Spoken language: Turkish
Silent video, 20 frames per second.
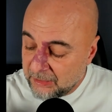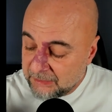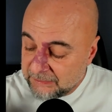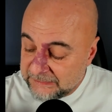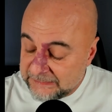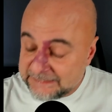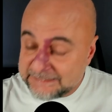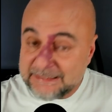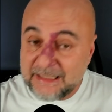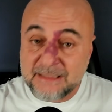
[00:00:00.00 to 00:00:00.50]

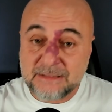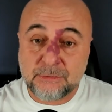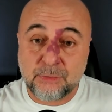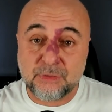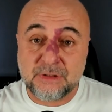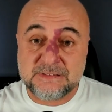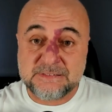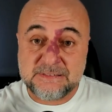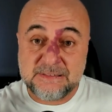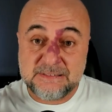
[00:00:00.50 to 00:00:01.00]
Nisan
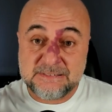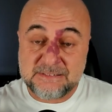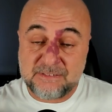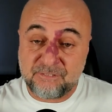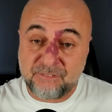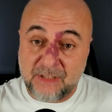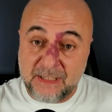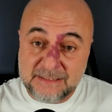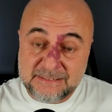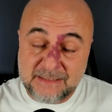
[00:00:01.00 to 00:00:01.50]
sonrası ise
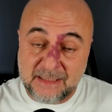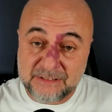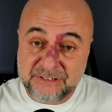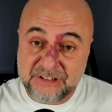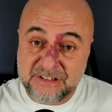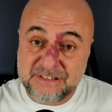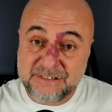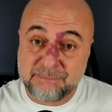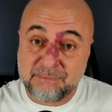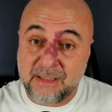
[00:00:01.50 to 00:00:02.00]
faiz artış
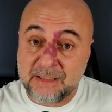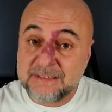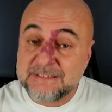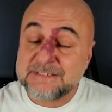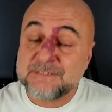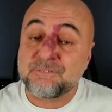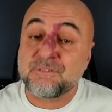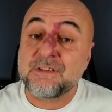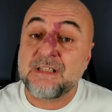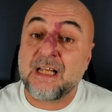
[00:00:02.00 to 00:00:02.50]
ihtimali
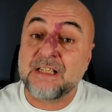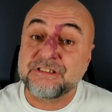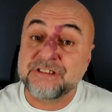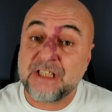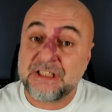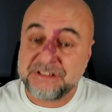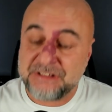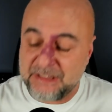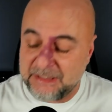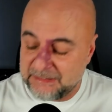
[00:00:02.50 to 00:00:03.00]

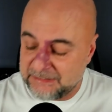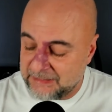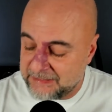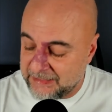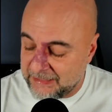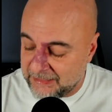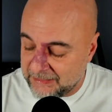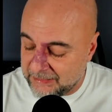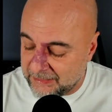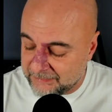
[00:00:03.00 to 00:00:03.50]
sıfırlanacağı şeklinde
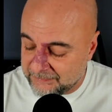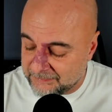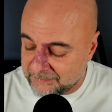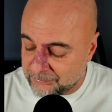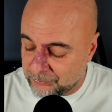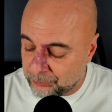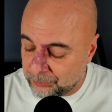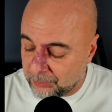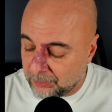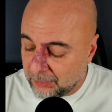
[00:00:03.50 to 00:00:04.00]

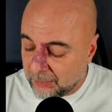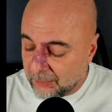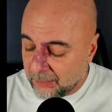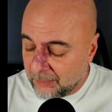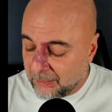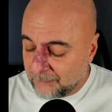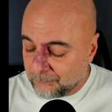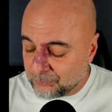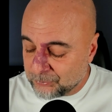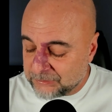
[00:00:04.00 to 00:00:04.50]
değerlendiriliyor.
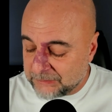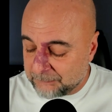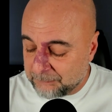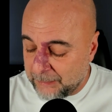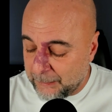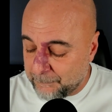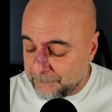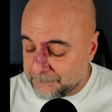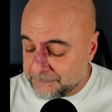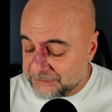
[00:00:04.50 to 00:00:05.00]
Bu tabii
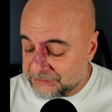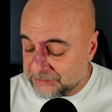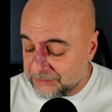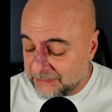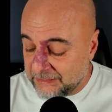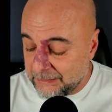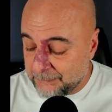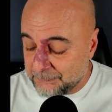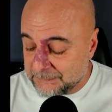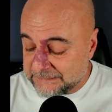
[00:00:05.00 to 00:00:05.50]
hepimiz için
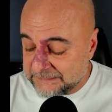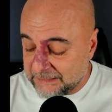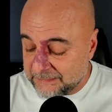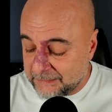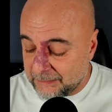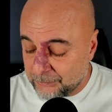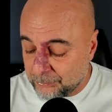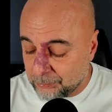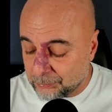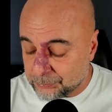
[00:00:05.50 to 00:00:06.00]
iyi bir
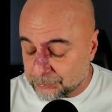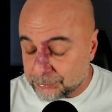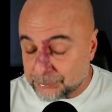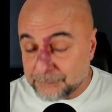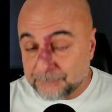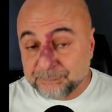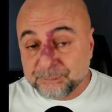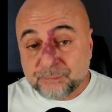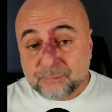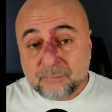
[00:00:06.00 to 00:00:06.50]
senaryo
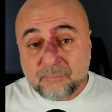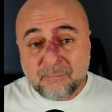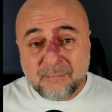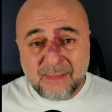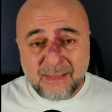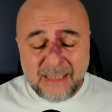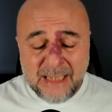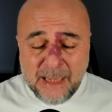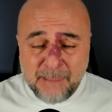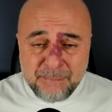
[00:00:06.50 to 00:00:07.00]
olur.
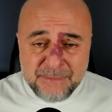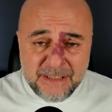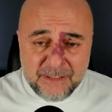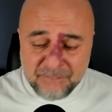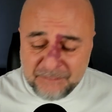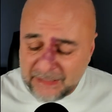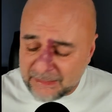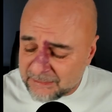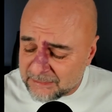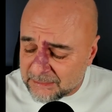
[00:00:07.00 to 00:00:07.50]
Emtia
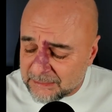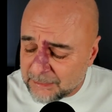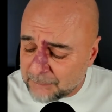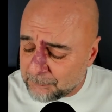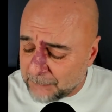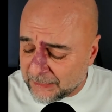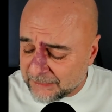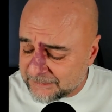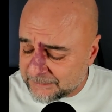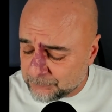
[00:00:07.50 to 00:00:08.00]

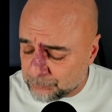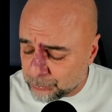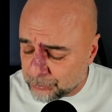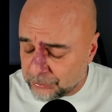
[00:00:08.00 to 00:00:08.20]
fiyatlarına baktım.